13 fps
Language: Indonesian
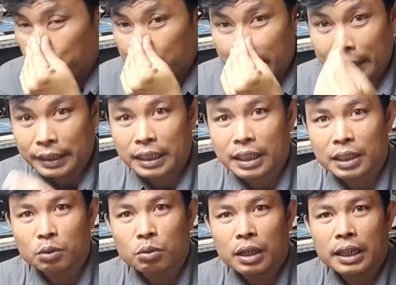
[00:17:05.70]
backlightnya
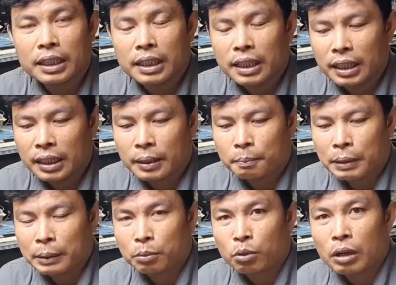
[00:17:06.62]
kedua adalah
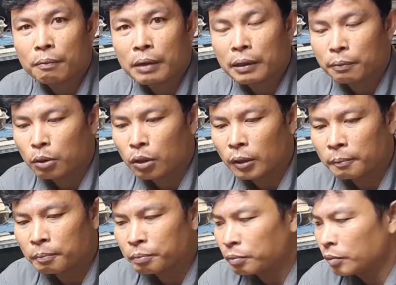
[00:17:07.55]
48 volt
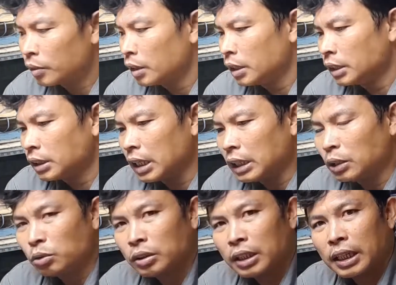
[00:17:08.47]

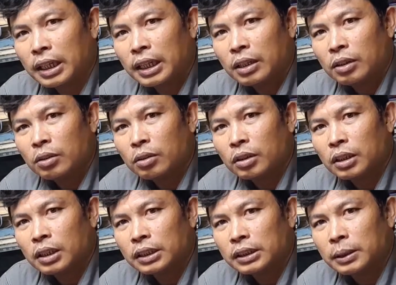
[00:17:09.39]
selanjutnya
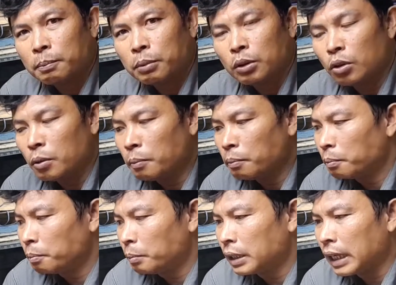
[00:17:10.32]
eh, sebelum
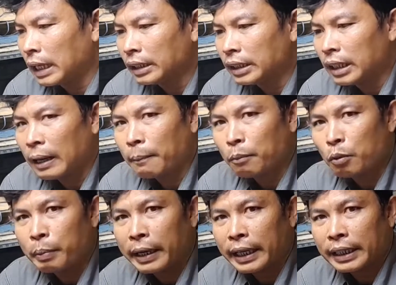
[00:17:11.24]
mengganti
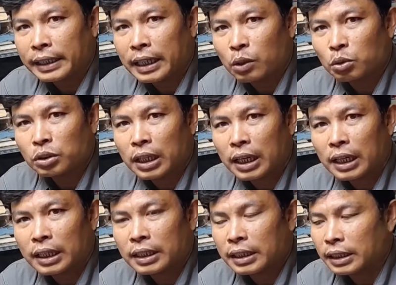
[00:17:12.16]
lampu backlight yang
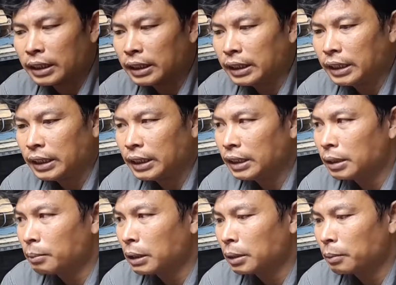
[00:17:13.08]
rusak ini
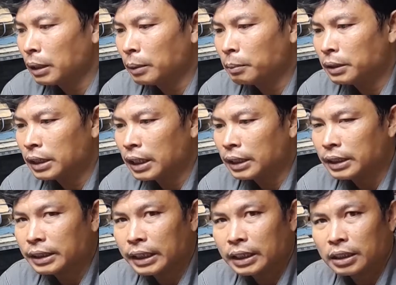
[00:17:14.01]
teman-teman bisa
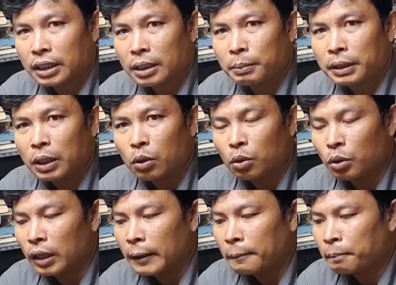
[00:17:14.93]
dicek terlebih dahulu
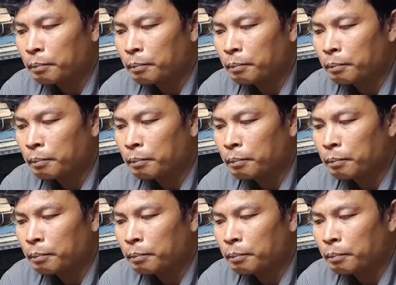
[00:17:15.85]
ya